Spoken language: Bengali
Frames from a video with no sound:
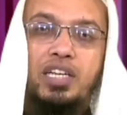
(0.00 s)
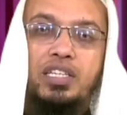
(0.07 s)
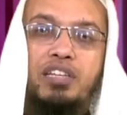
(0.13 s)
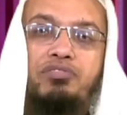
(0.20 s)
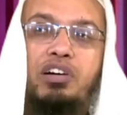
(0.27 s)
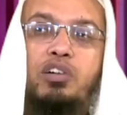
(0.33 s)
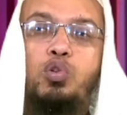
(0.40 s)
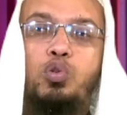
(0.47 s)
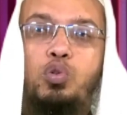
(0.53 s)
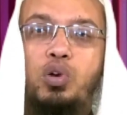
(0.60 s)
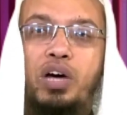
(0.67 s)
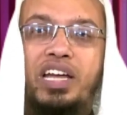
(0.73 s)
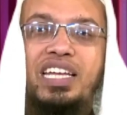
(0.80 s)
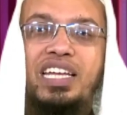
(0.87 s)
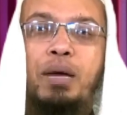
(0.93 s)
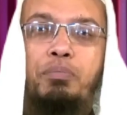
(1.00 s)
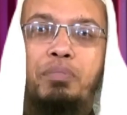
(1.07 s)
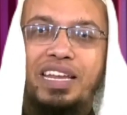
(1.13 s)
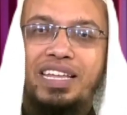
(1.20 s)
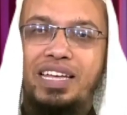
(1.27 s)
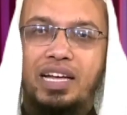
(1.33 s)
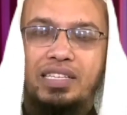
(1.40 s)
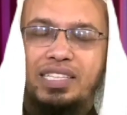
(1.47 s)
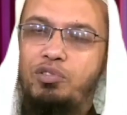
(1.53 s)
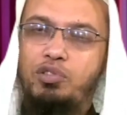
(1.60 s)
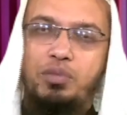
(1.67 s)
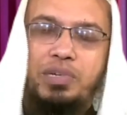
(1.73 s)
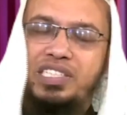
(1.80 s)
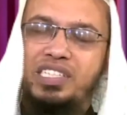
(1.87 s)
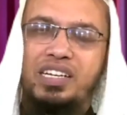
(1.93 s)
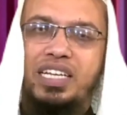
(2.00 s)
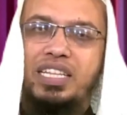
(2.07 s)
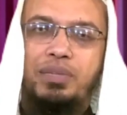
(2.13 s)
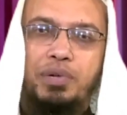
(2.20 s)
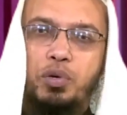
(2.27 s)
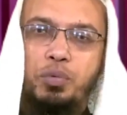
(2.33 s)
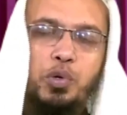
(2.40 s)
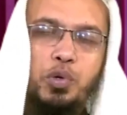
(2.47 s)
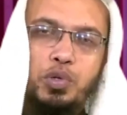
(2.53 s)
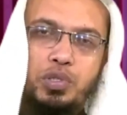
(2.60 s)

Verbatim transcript: ছাড় দেয় ফাকুলু হু হানি আম্মারিয়া তাহলে তোমরা সেটা খেতে পারো